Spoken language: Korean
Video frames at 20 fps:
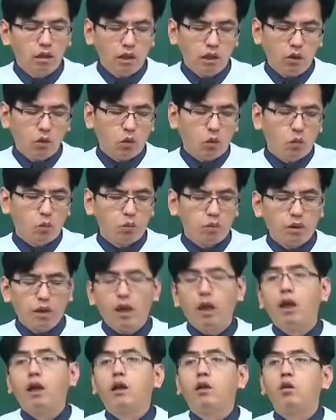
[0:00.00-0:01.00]

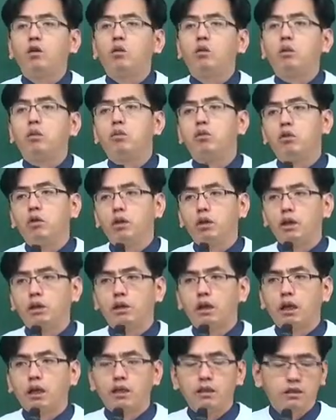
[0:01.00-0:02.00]
7개 그룹으로 분류가
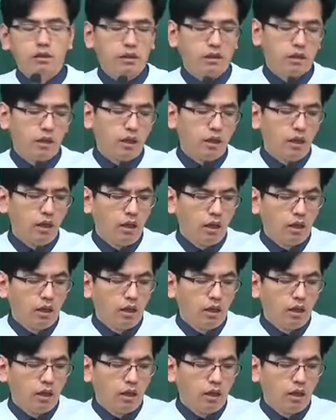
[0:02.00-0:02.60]
된다 했을 때